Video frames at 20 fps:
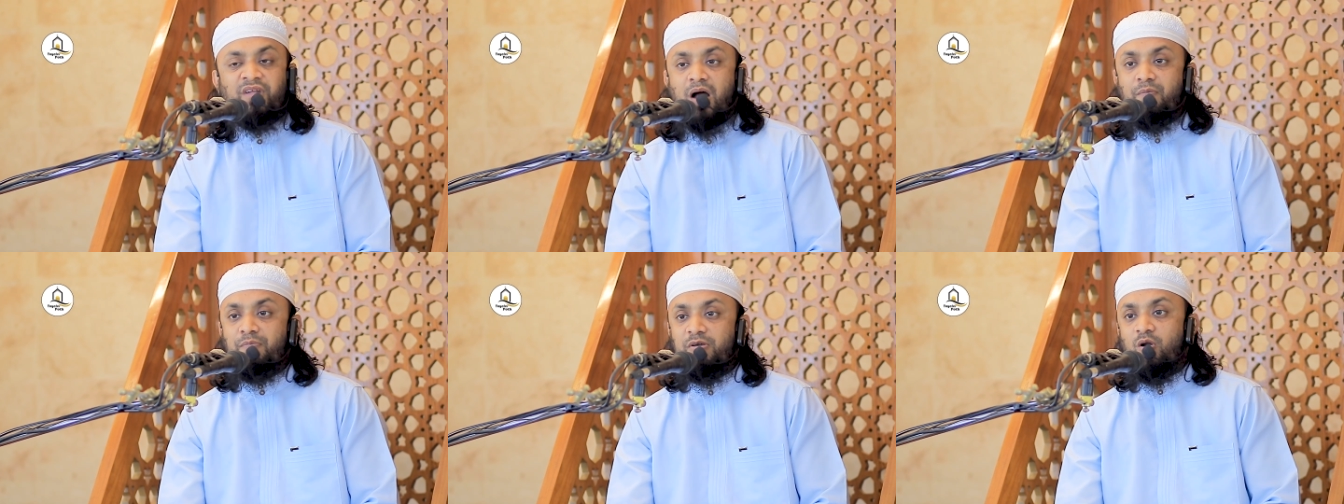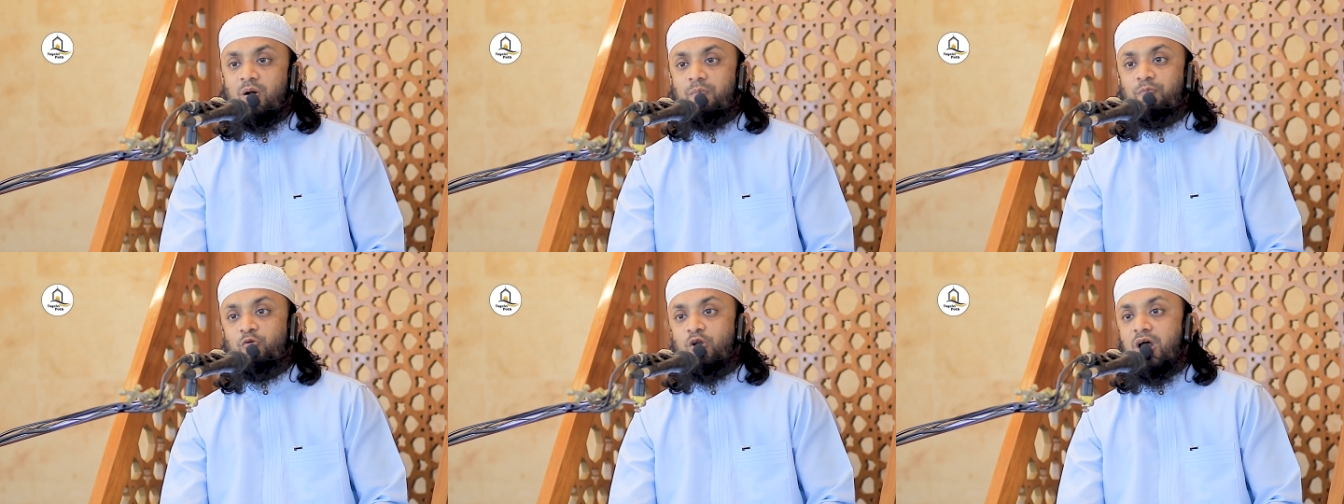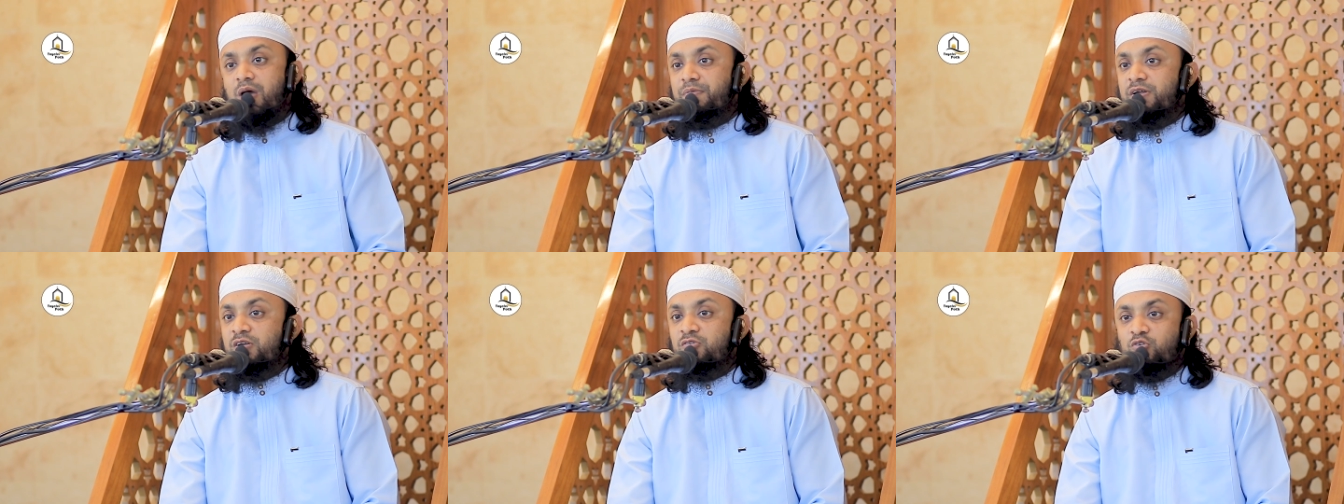আমি রব্বুল
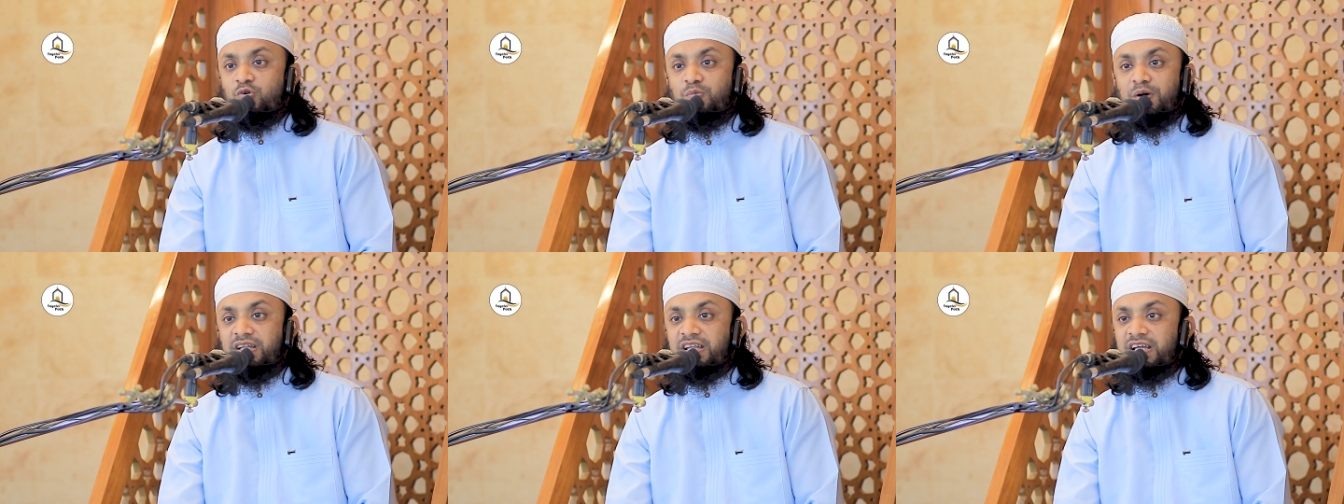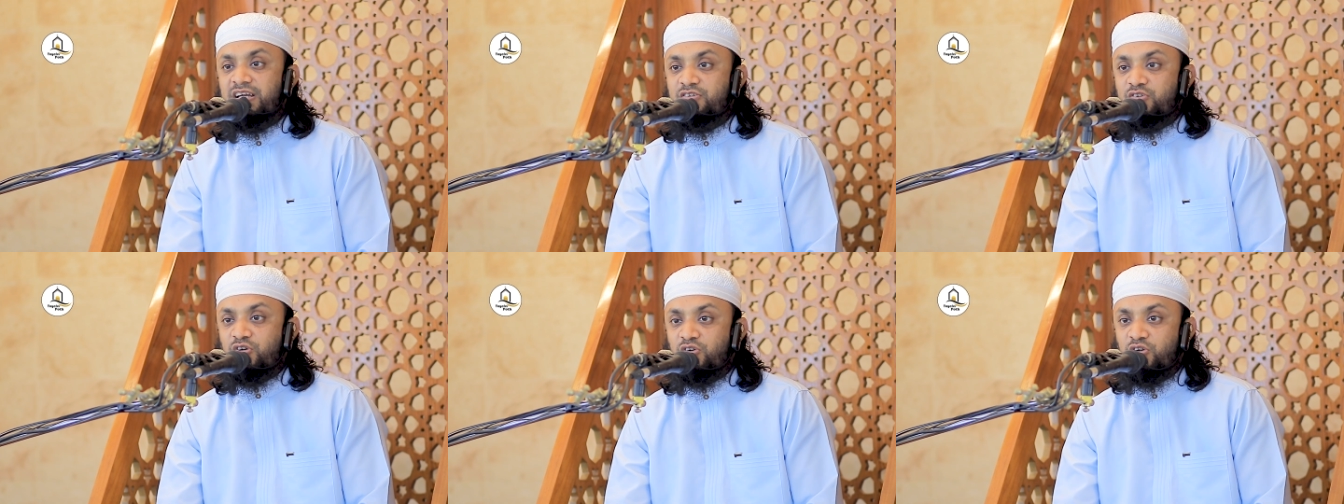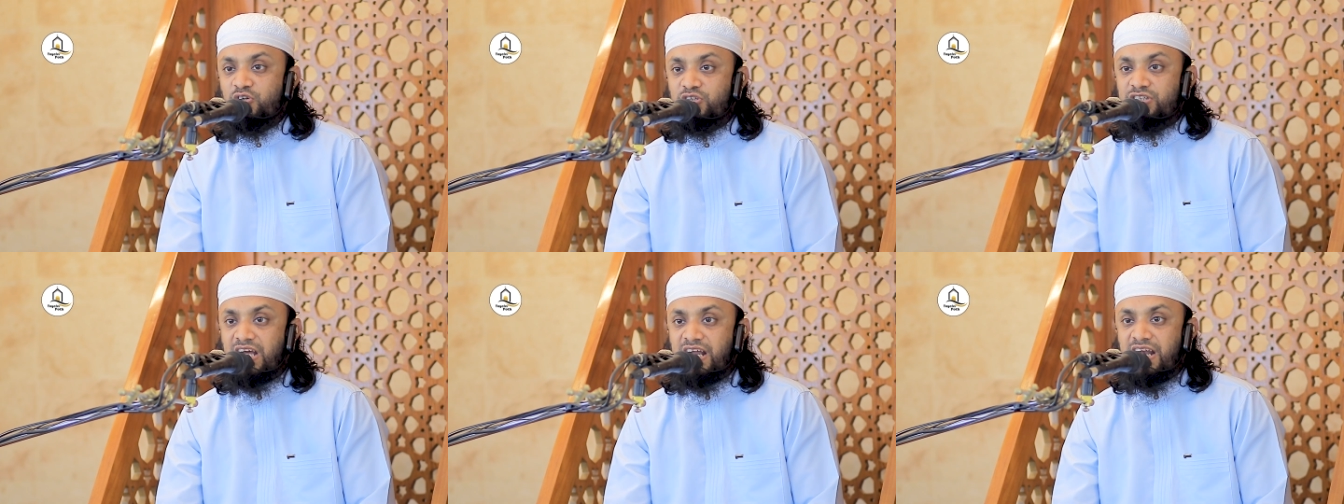আমিন তোমাদের
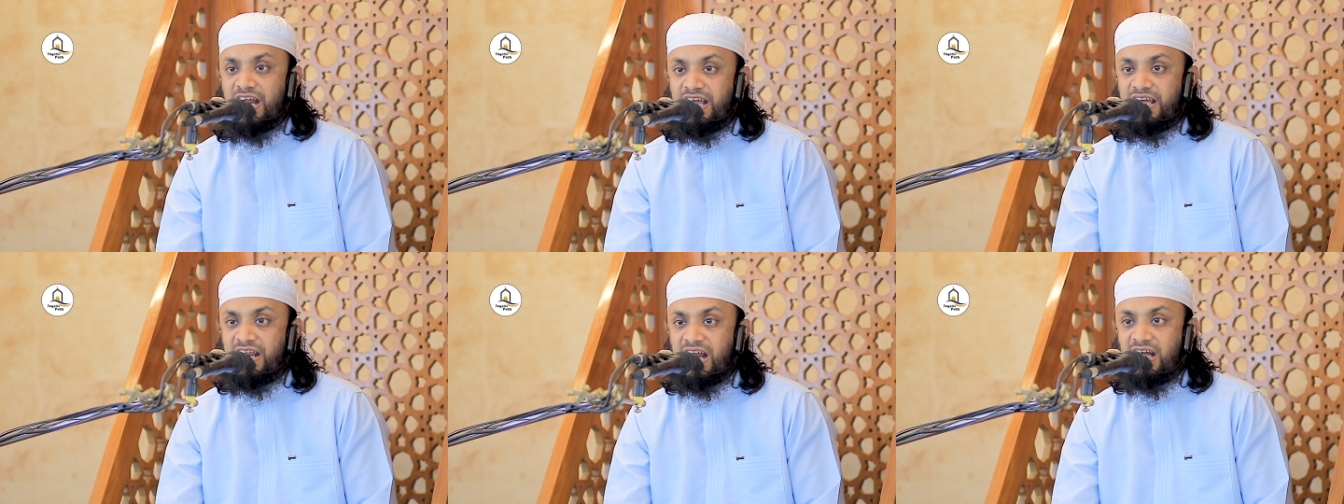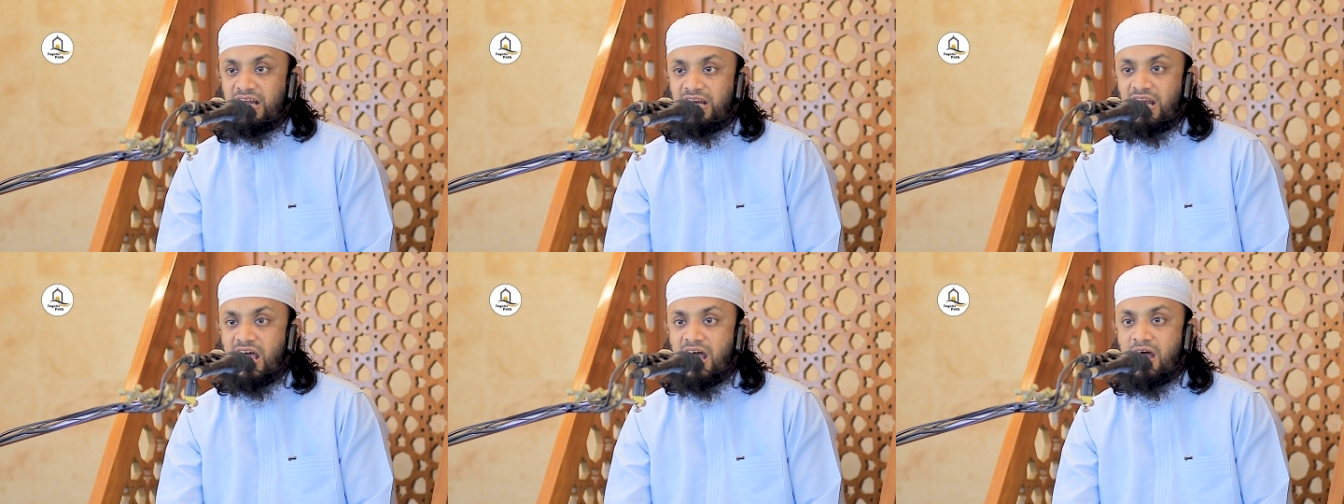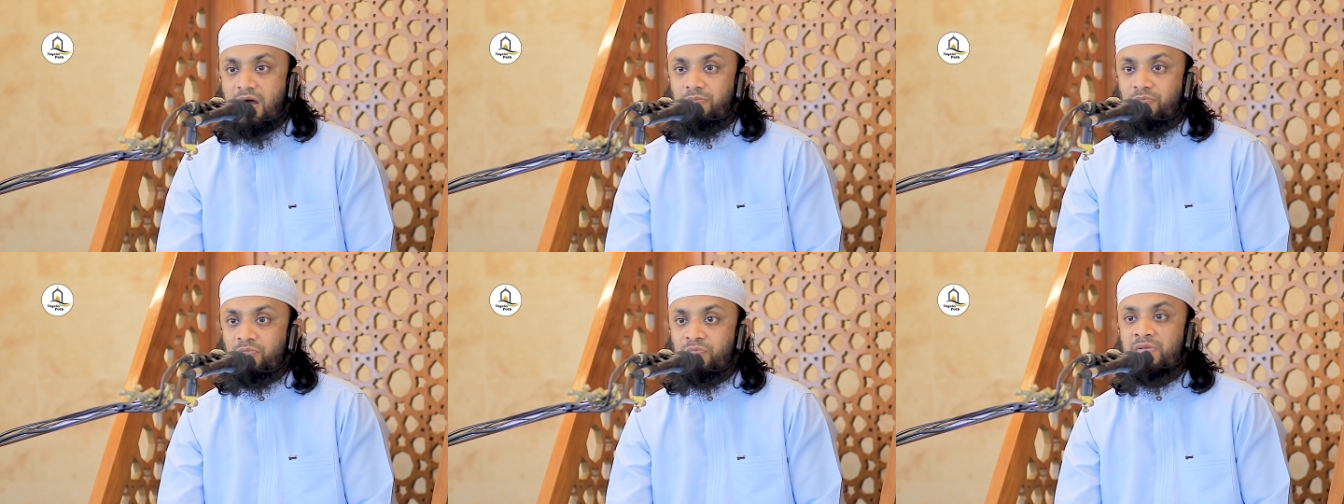জন্য জানায়
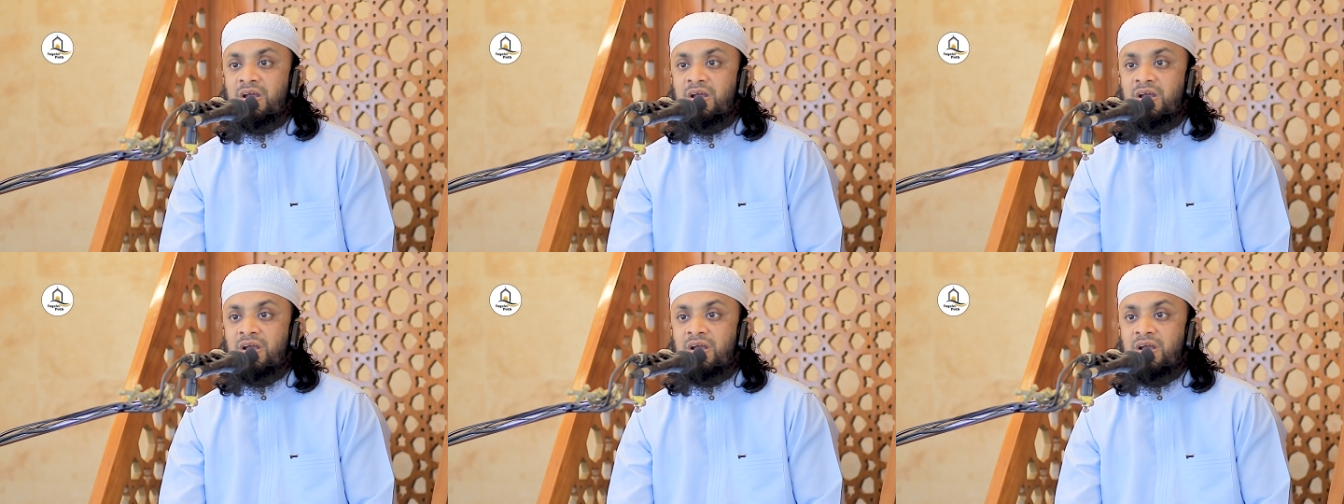রাখলাম